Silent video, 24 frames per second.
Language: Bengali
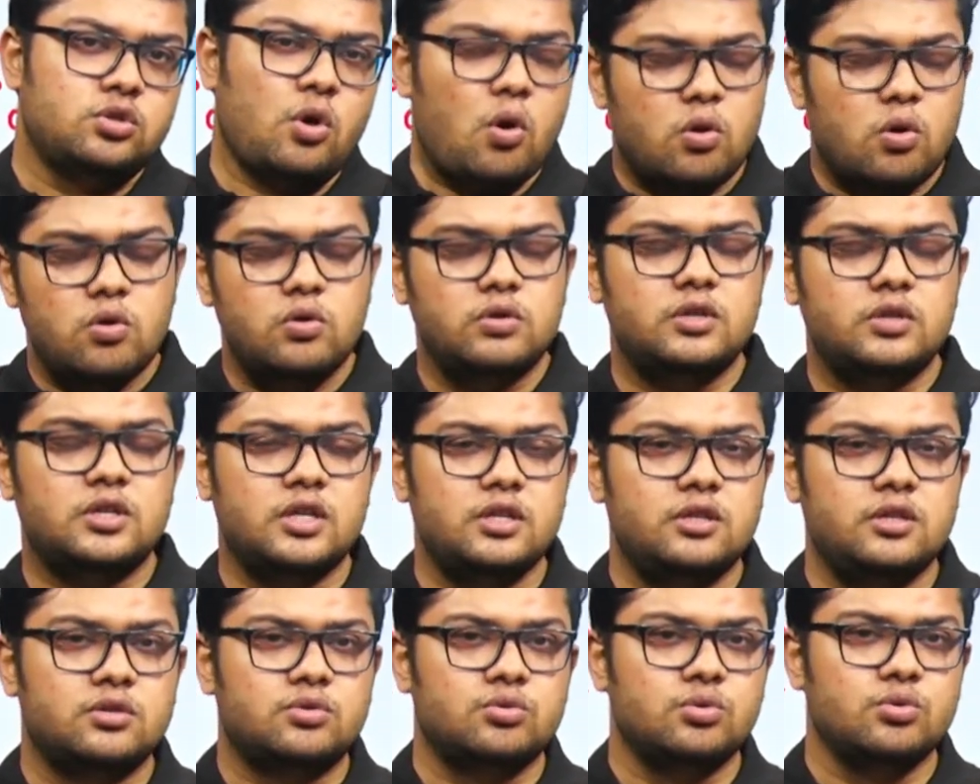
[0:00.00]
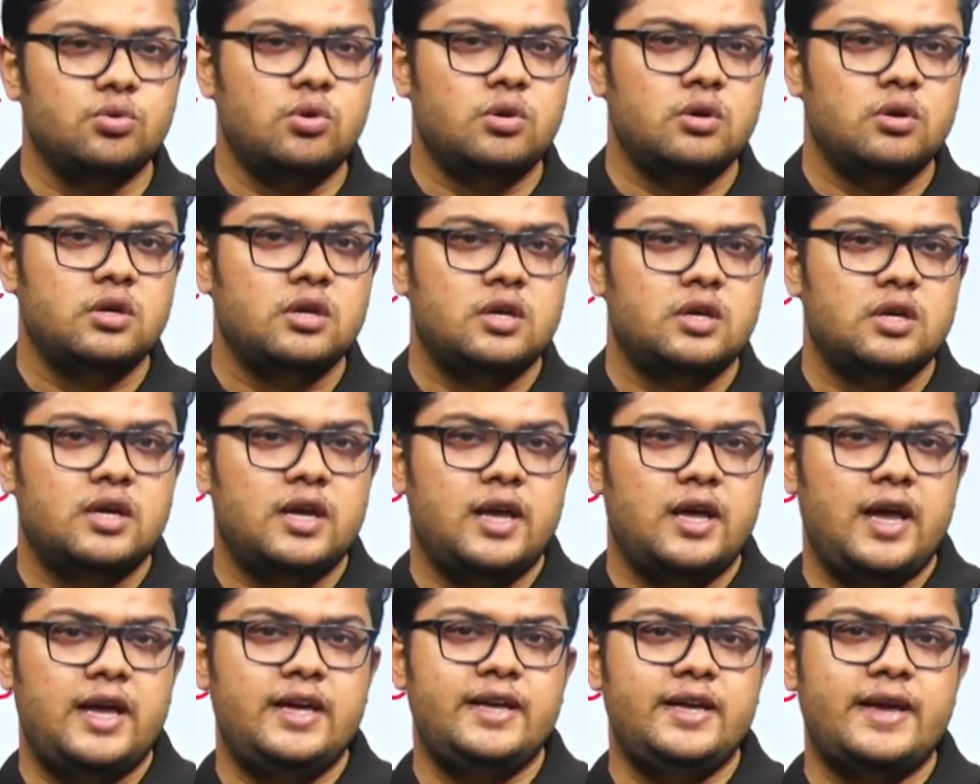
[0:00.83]
তখন কিন্তু
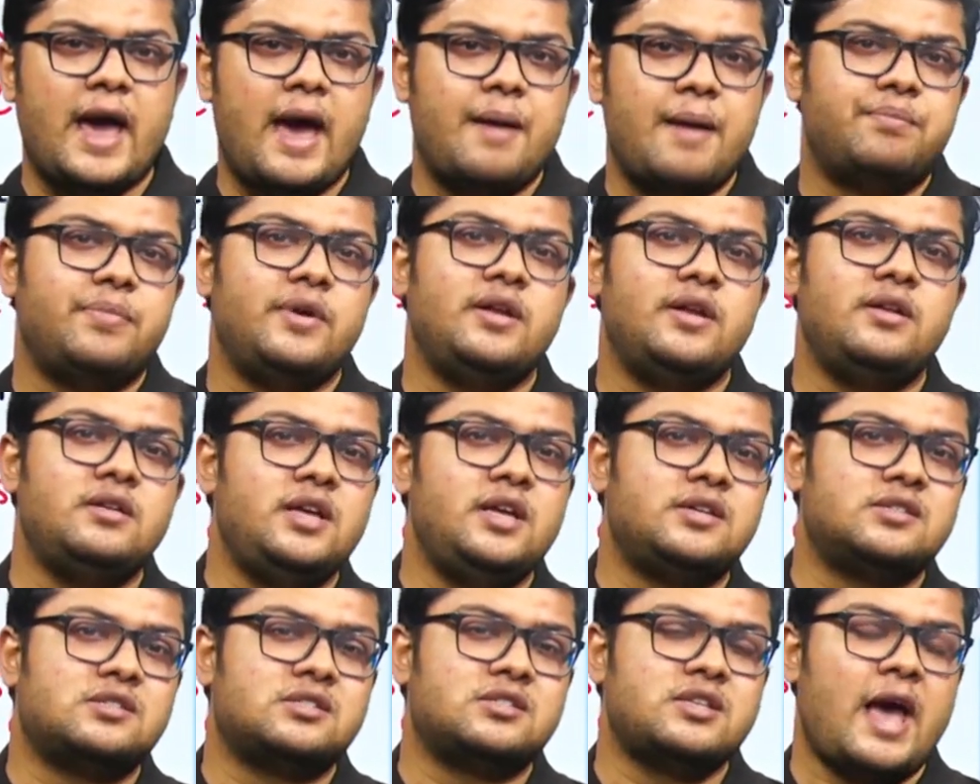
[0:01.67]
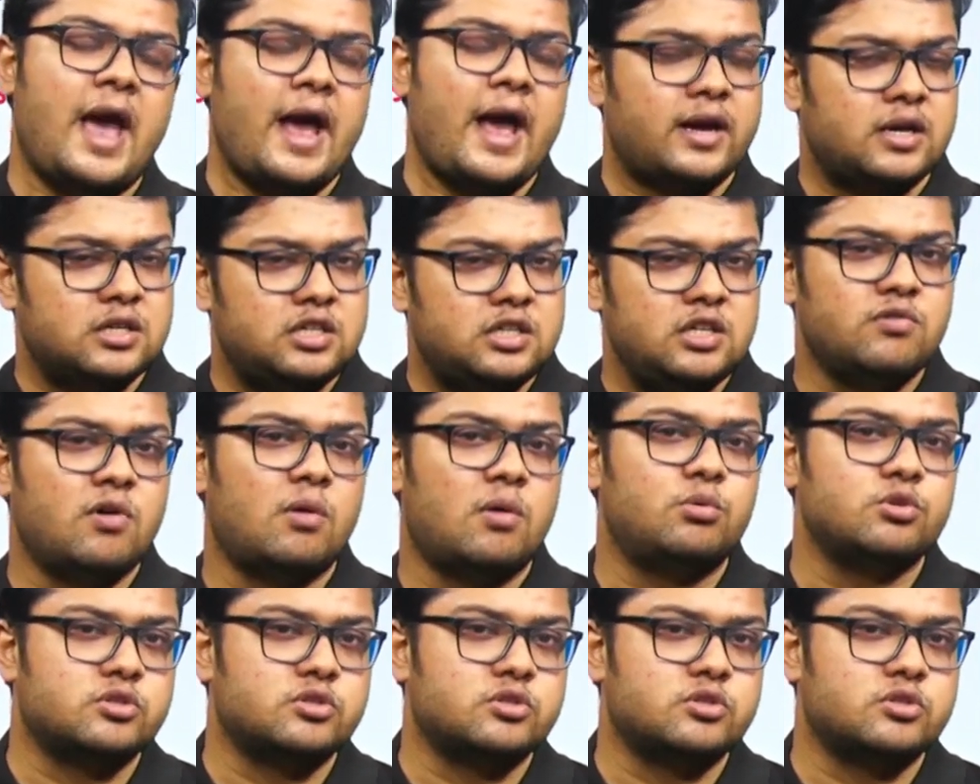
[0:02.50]
এই অ্যাপেন্ডিক্স অ্যাক্টিভ